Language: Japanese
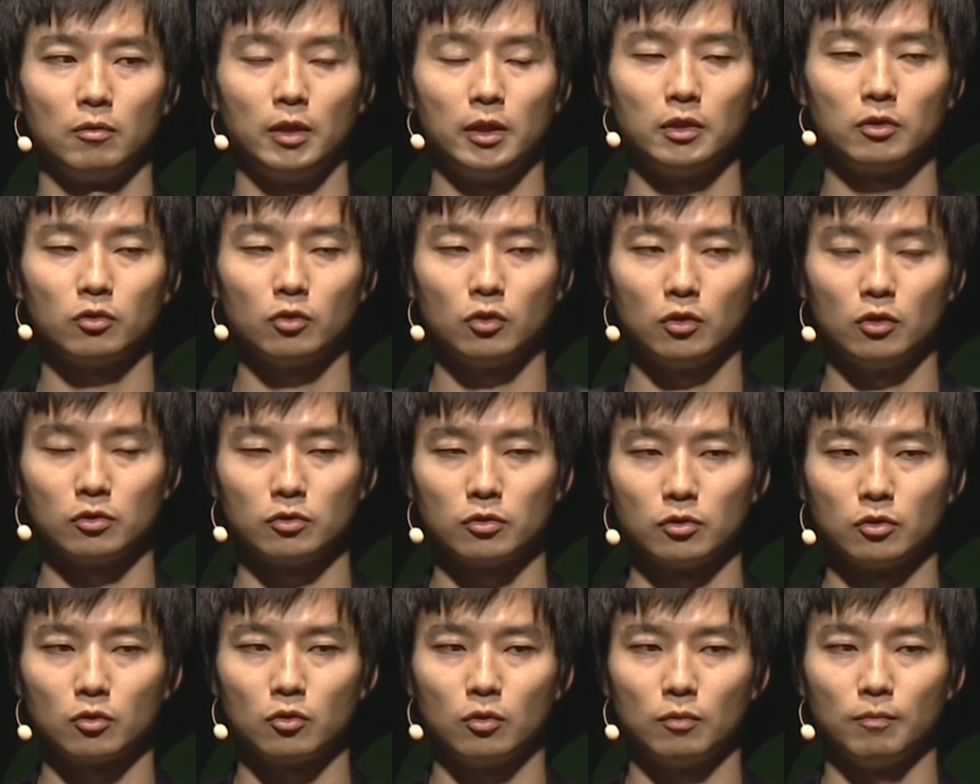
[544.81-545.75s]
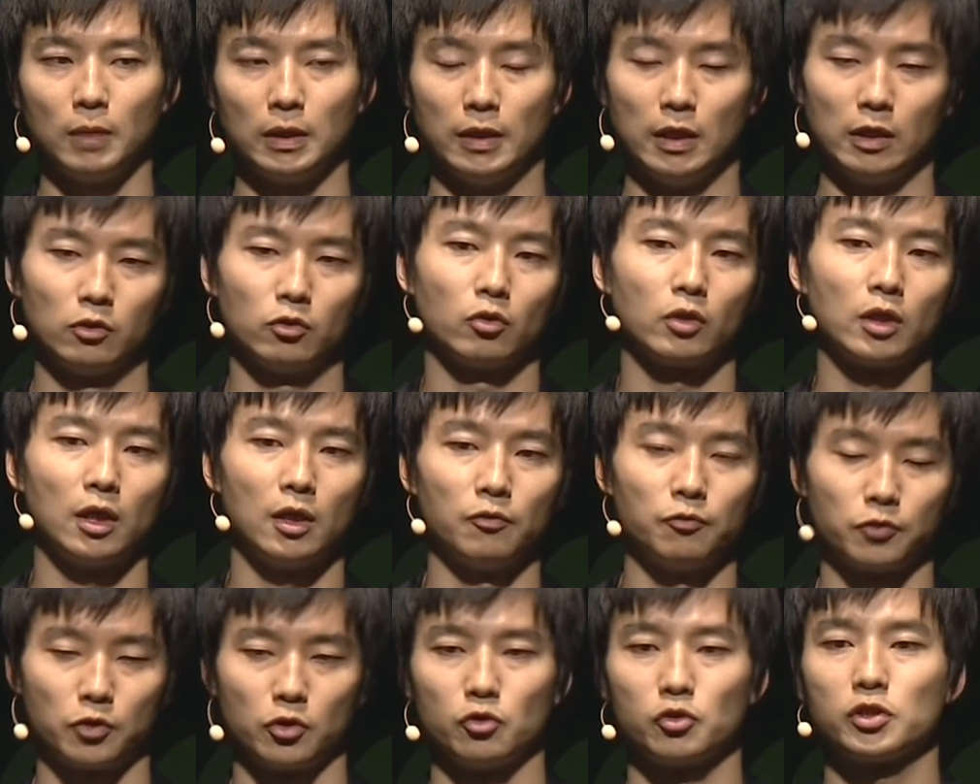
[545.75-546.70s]
割とその、まあ、ネットが
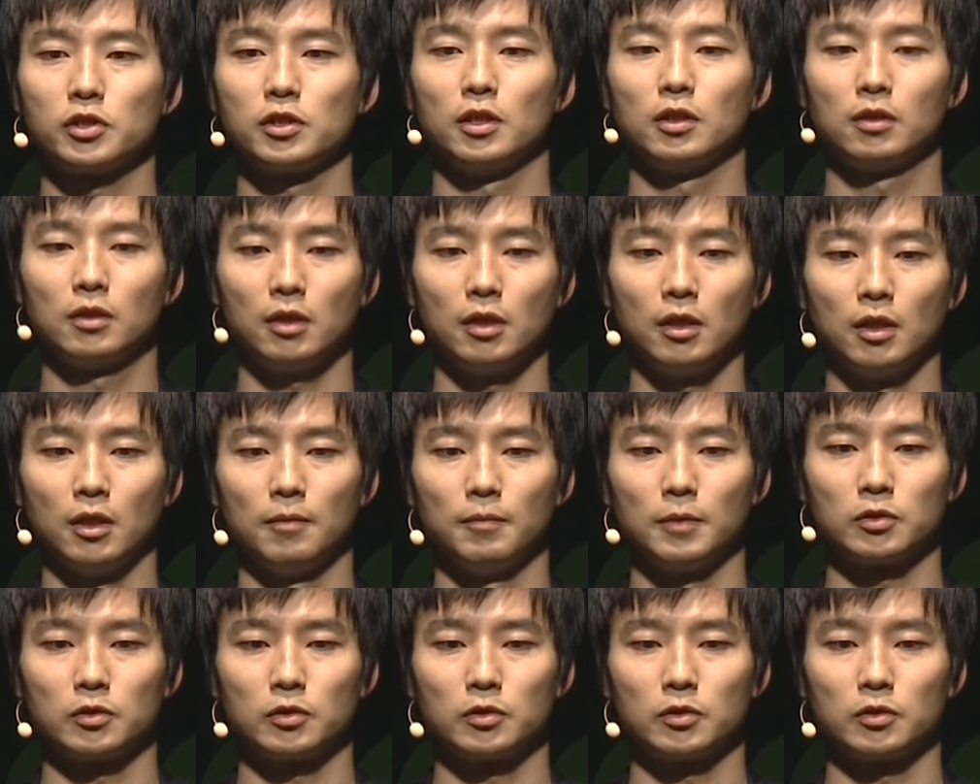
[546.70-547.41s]
普及していて、